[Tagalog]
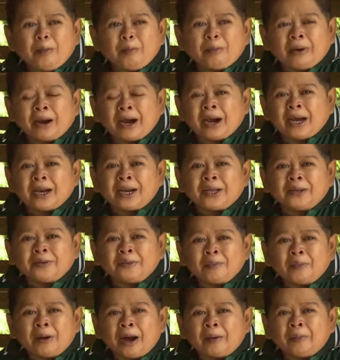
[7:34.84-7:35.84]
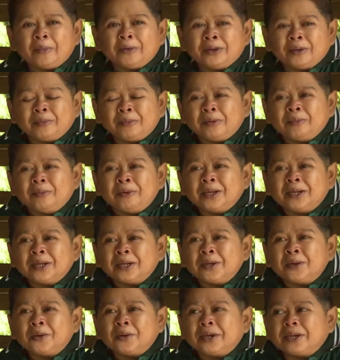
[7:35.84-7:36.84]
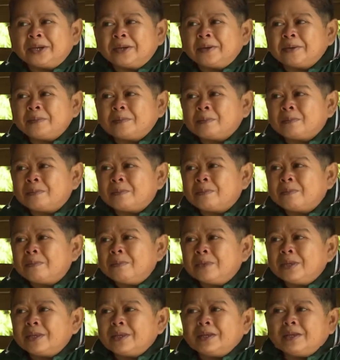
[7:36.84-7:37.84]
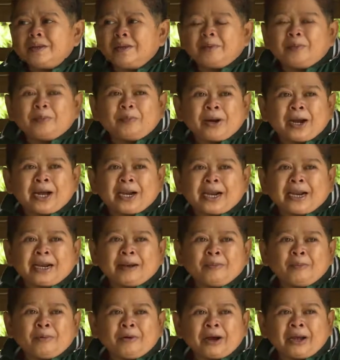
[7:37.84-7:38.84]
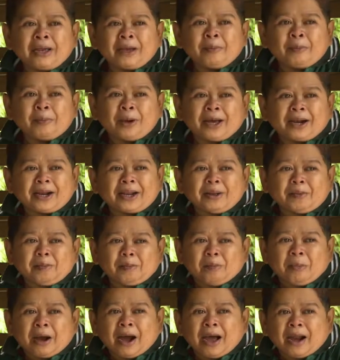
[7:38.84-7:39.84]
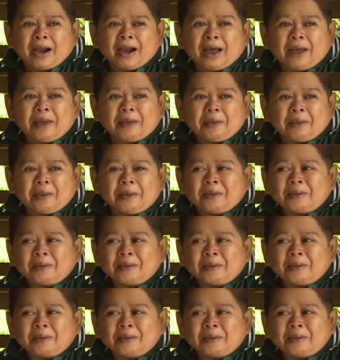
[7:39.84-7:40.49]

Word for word: mahalay yung baboy na bibirin ko eh. Pangalanan mo nga pare, mahalay.